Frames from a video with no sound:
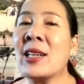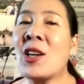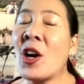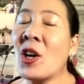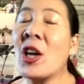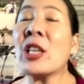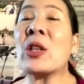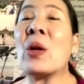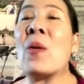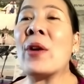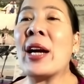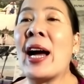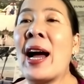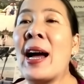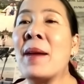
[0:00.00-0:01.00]
ค่อยๆโต
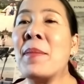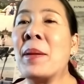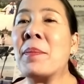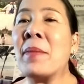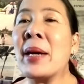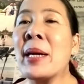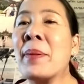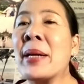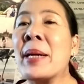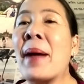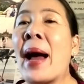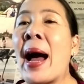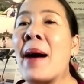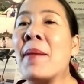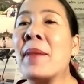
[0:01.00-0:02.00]
นะคะ แบบไม่ผี
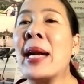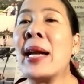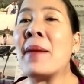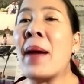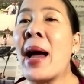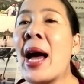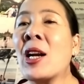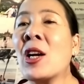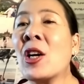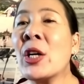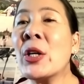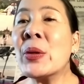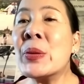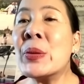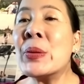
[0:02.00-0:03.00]
ผามอะไรมาก แล้วก็
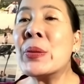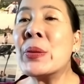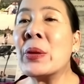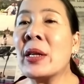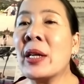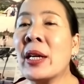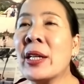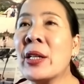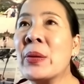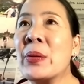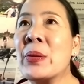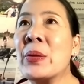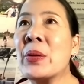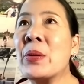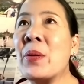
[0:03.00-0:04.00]
ดูดู
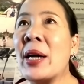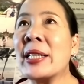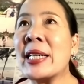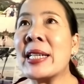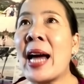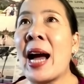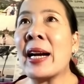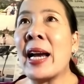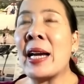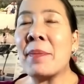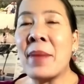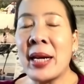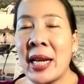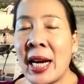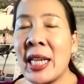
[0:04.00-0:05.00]
ดูว่าทิศทางไหน
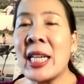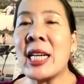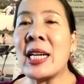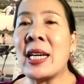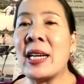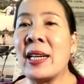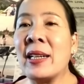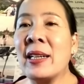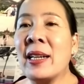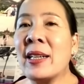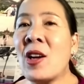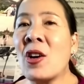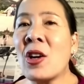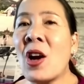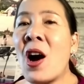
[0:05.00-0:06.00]
ไปได้ดี
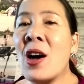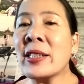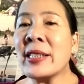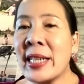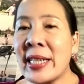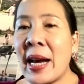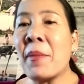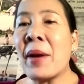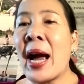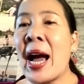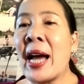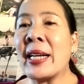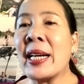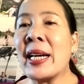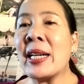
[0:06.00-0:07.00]
น้องๆที่ทำงา
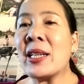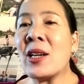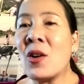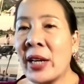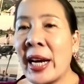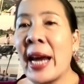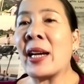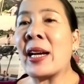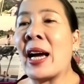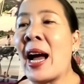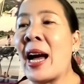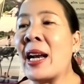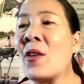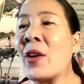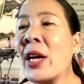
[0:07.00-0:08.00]
นเนี่ยน้องเก่งนะ
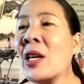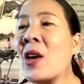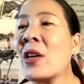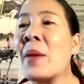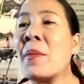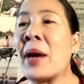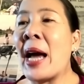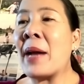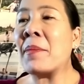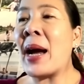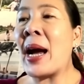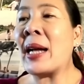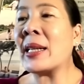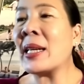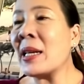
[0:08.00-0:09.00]
คะ เราเห็นเขาทำงาน
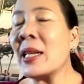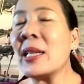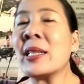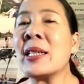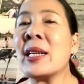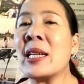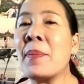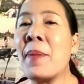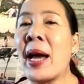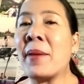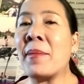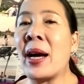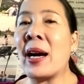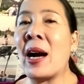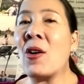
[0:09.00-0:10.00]
มาที่หนึ่งเดือนที่ผ่าน
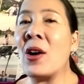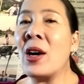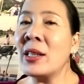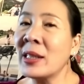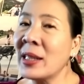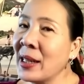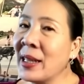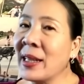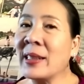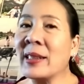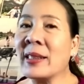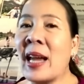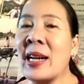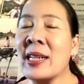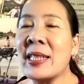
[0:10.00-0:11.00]
มาเขาก็
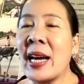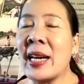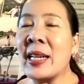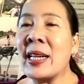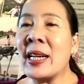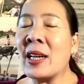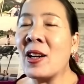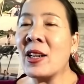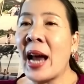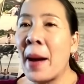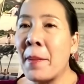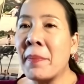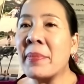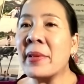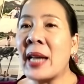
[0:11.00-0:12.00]
ตั้งใจดีแล้วก็
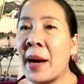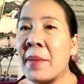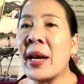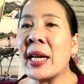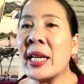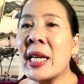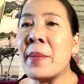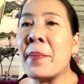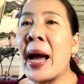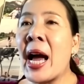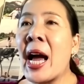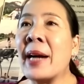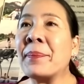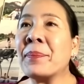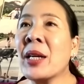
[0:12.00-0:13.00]
ทำทำได้ดีมาก